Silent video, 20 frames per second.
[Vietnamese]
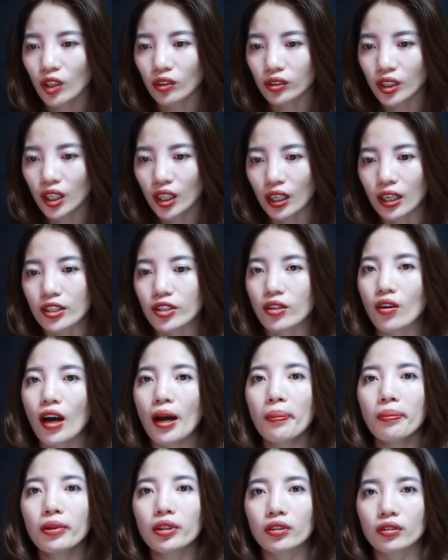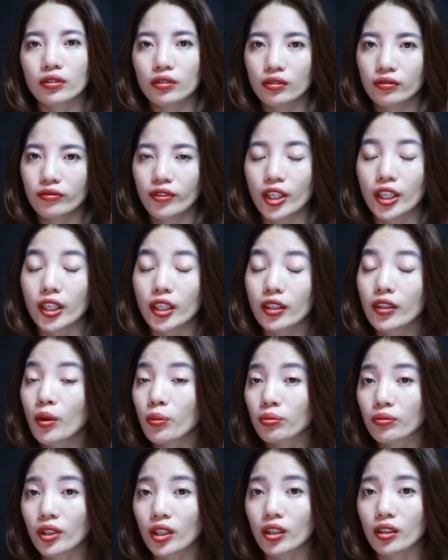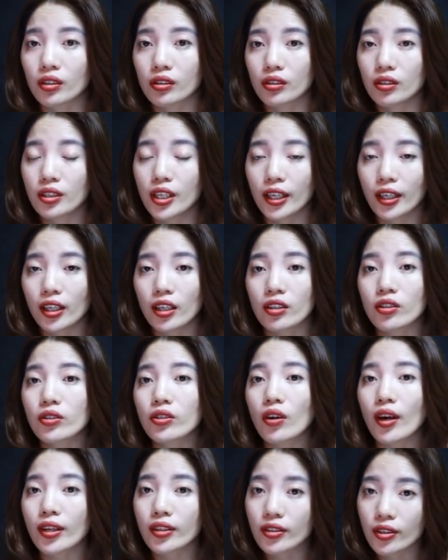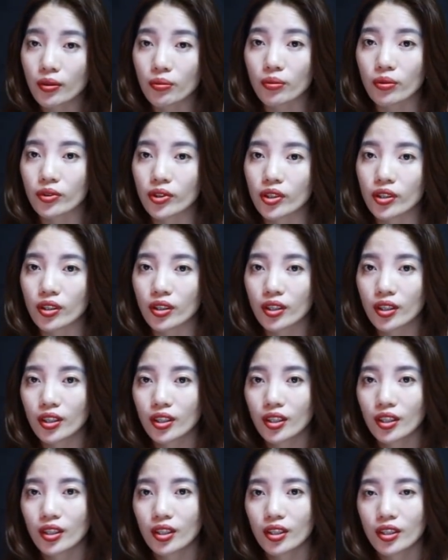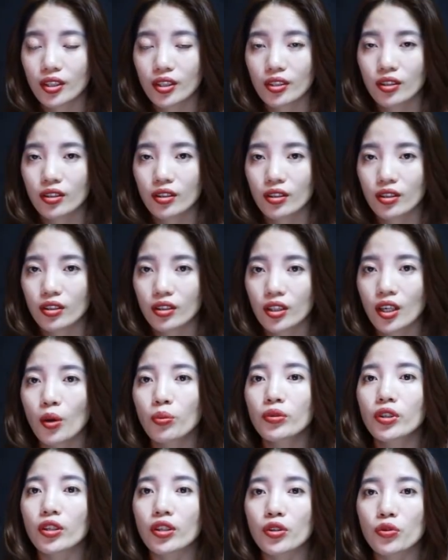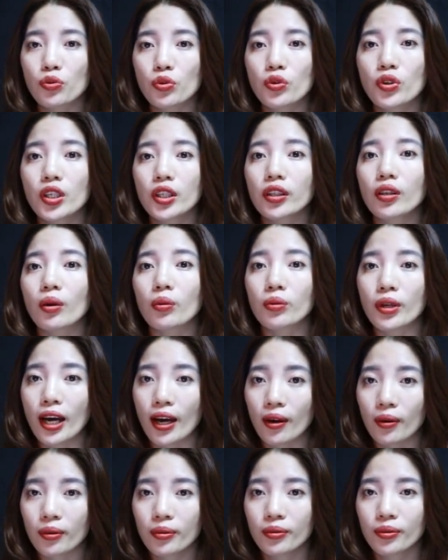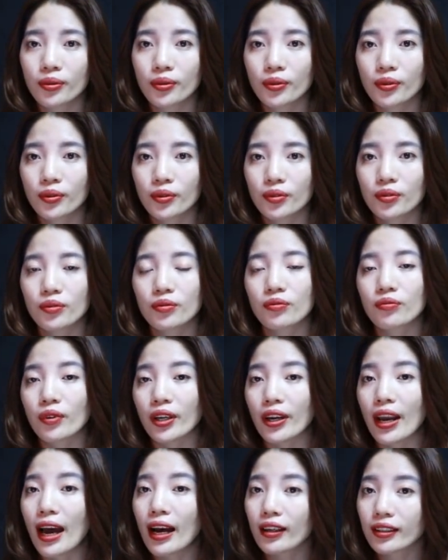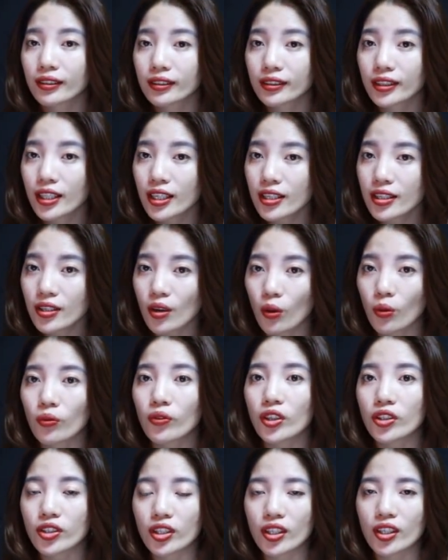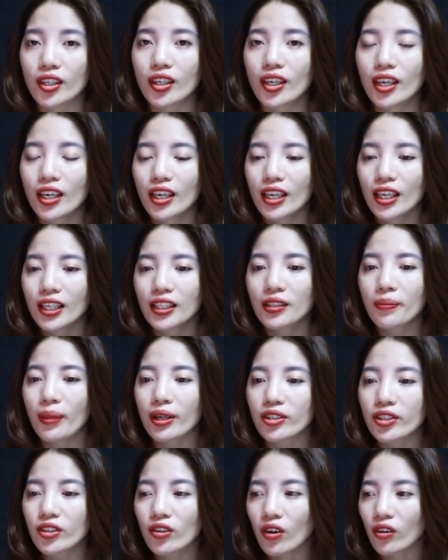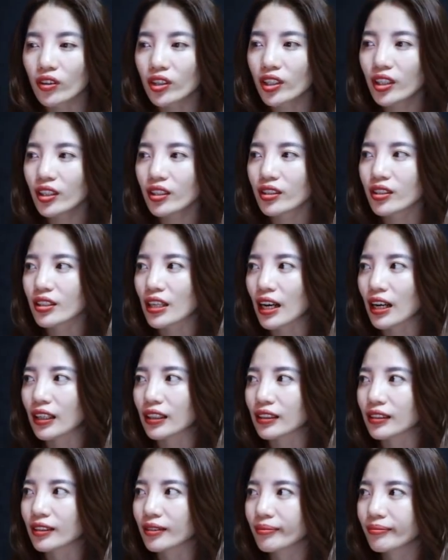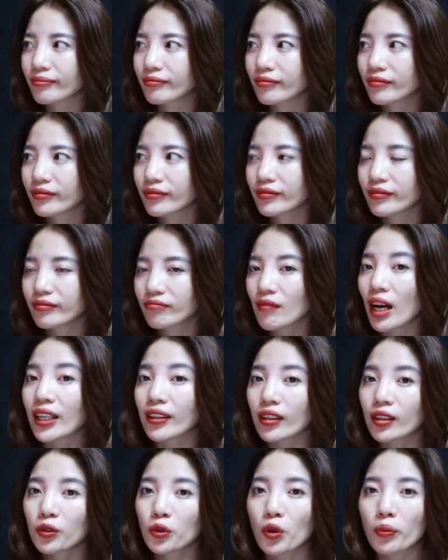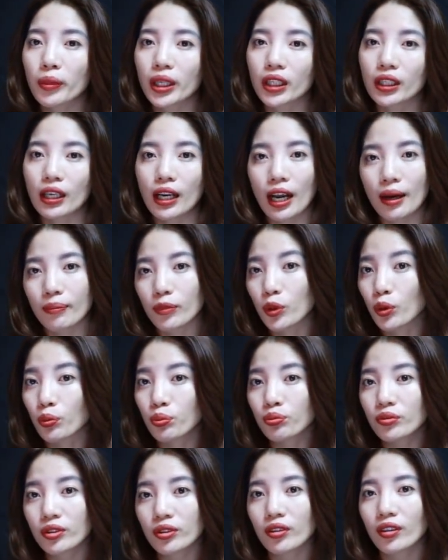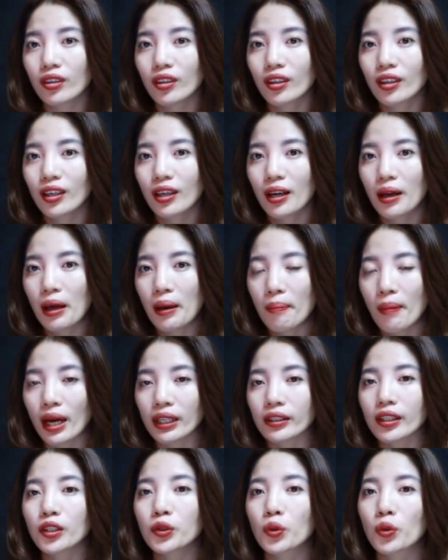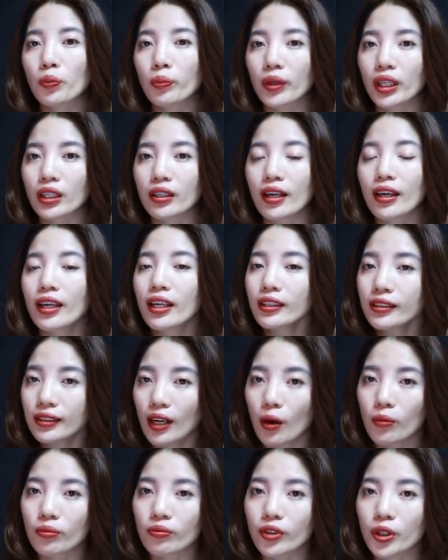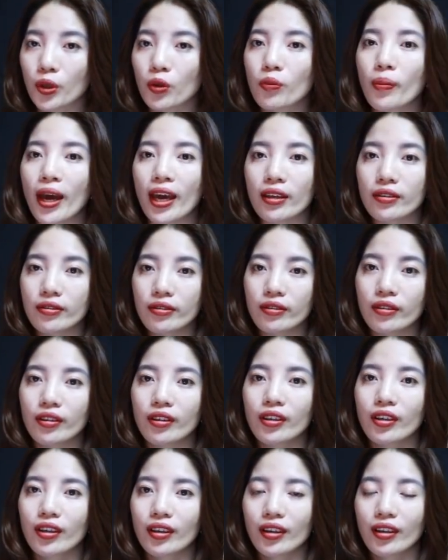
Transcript: Có thể là do áp lực về đồng tiền đã khiến cho anh chồng của chị không được cái suy nghĩ thấu đáo và đang nghĩ xấu về chị. Nhưng mà chị có nghĩ được rằng bản thân của mình đã làm đúng chưa? bản thân của mình đã hết lòng với cô bé chưa?